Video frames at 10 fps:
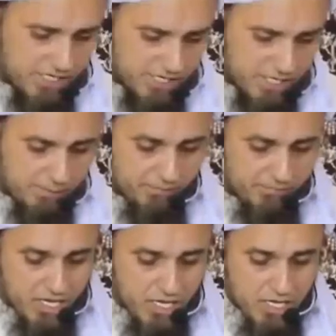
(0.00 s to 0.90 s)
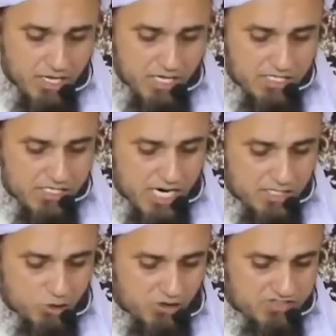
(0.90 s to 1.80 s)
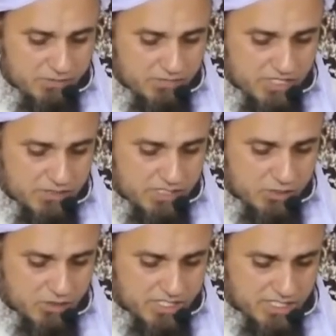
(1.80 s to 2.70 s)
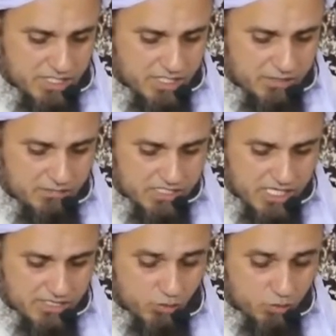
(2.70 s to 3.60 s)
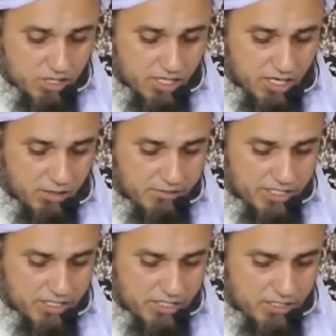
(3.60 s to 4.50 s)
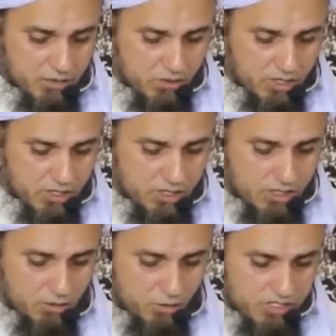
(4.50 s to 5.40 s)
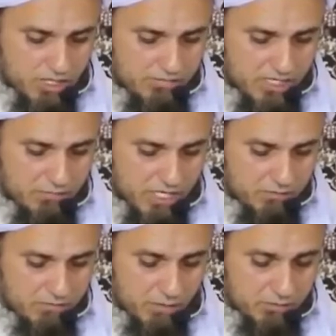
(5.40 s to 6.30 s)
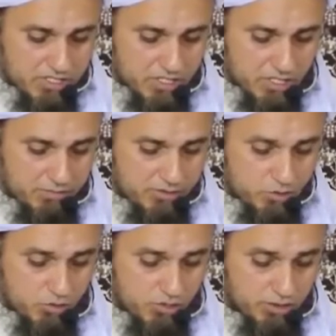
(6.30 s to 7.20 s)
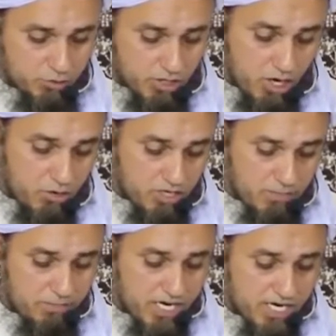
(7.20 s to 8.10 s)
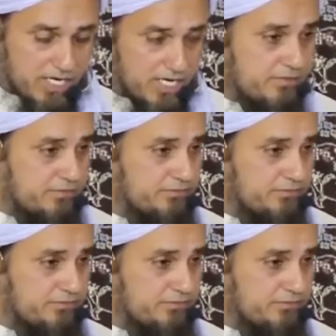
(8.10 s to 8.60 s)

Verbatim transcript: में नहीं है इंसान इस खौफ से अपनी जोजा के करीब ना जाए कि गसल करना पड़ेगा और अगर कहीं गसल में एक बाल बराबर जगह भी सूख गई तो क्या होगा पागल है